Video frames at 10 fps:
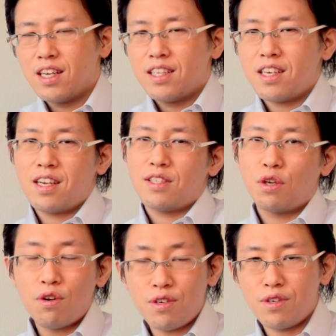だから
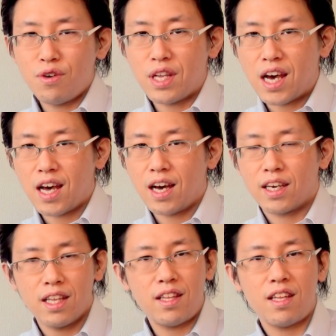そういうような
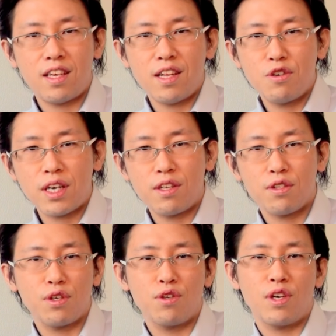決定的な浮気の
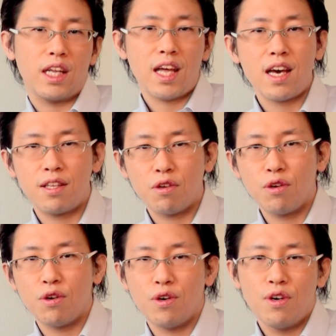証拠がない
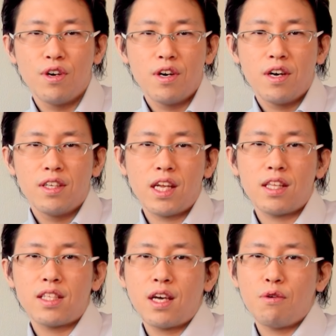と旦
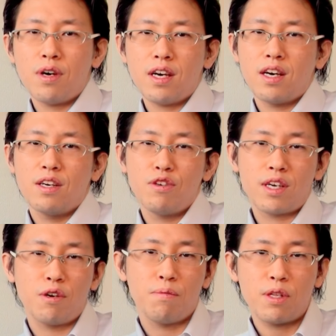那さんは浮
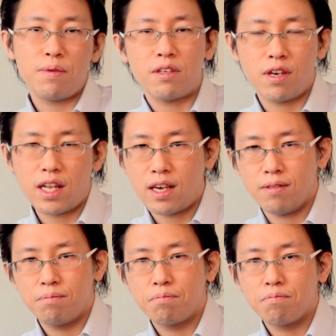気を認めてくれない
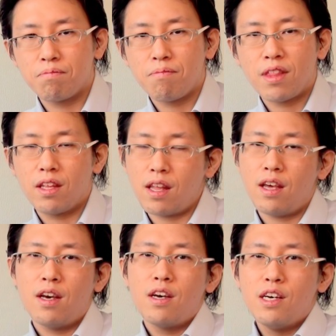で
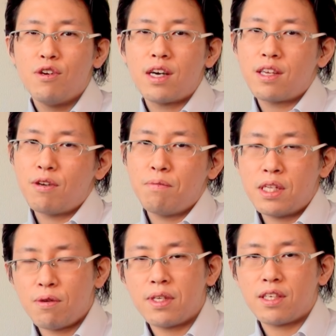浮気を
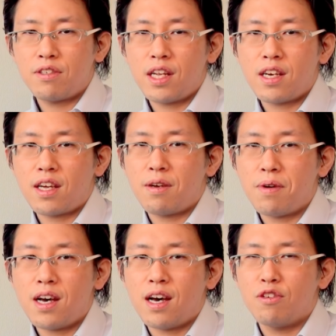認めてくれなけれ
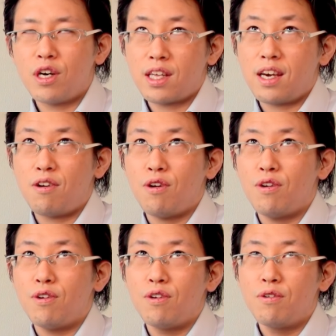ば浮気
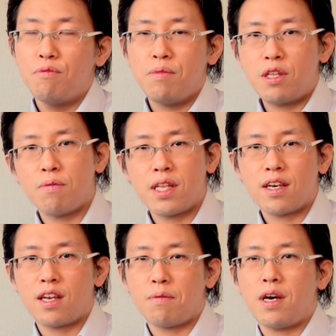を認めな
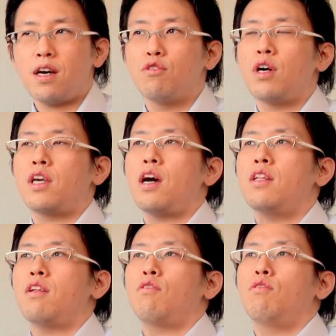ければ浮気
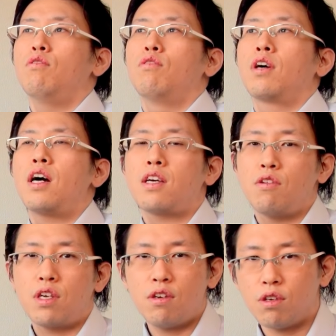相手と関係
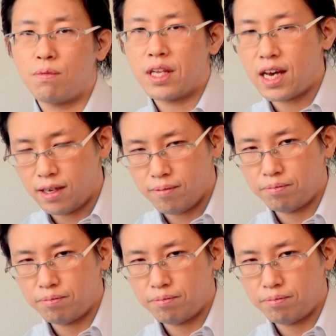を切ることもない